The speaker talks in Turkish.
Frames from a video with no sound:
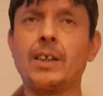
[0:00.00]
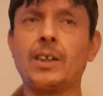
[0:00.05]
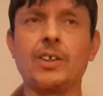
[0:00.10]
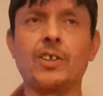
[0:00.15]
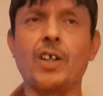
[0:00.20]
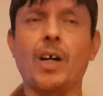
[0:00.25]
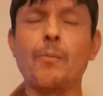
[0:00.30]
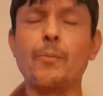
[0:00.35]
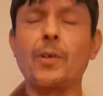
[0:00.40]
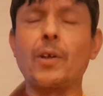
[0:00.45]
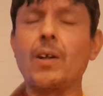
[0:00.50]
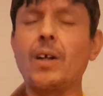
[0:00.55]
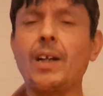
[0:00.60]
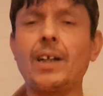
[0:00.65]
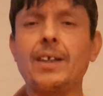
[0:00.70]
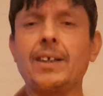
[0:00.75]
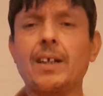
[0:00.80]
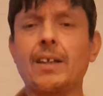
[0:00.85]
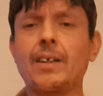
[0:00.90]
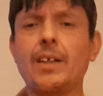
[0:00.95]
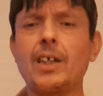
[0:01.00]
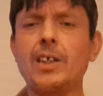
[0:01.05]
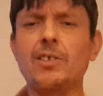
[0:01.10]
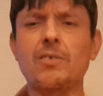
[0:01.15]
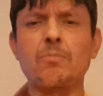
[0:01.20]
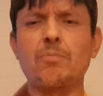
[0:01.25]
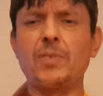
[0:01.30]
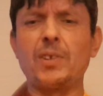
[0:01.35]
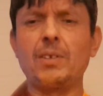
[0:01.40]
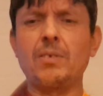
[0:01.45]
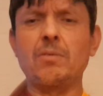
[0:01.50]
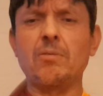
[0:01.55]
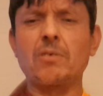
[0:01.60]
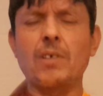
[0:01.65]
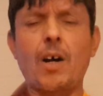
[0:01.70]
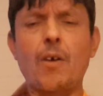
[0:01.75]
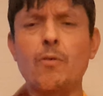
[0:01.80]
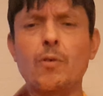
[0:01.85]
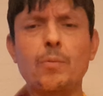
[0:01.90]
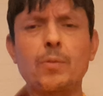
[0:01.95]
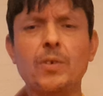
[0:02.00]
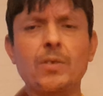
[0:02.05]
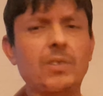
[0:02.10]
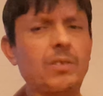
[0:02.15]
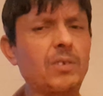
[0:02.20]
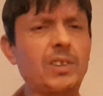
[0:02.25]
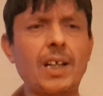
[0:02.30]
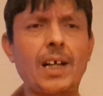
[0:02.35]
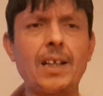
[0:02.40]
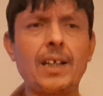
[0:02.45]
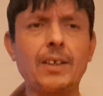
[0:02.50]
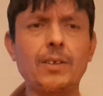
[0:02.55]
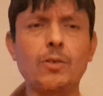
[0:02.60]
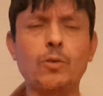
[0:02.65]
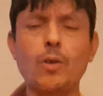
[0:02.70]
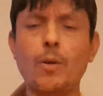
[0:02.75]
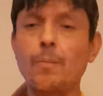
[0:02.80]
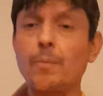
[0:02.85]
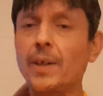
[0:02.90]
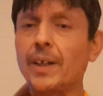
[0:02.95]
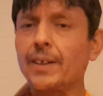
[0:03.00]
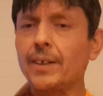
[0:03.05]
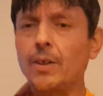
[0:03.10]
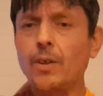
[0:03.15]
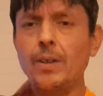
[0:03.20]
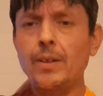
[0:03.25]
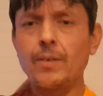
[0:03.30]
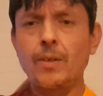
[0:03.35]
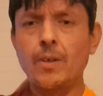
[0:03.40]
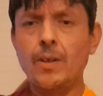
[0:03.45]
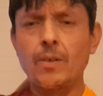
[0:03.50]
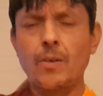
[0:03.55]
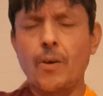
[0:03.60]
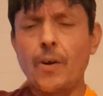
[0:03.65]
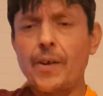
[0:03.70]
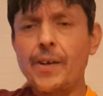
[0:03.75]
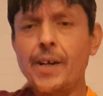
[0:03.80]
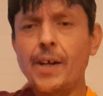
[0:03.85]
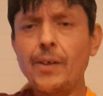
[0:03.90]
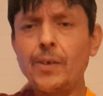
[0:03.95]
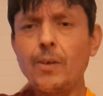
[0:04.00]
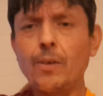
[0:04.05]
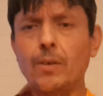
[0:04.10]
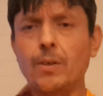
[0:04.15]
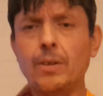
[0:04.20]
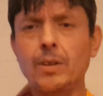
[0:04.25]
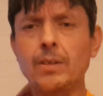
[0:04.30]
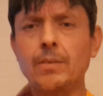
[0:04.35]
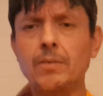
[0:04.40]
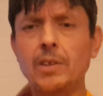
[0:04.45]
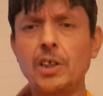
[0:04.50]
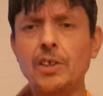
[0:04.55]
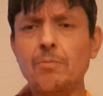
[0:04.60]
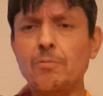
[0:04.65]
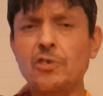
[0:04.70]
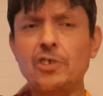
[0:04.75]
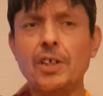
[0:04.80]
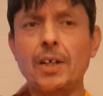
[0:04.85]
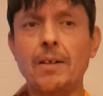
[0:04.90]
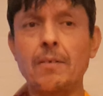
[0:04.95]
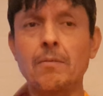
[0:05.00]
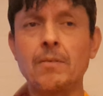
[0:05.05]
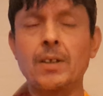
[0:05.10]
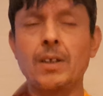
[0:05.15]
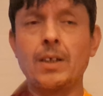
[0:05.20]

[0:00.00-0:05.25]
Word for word: Şampiyonlar Ligi'nde hiçbir Avrupa şeylerinde toplarında oynayan yok. Hiçbir şey.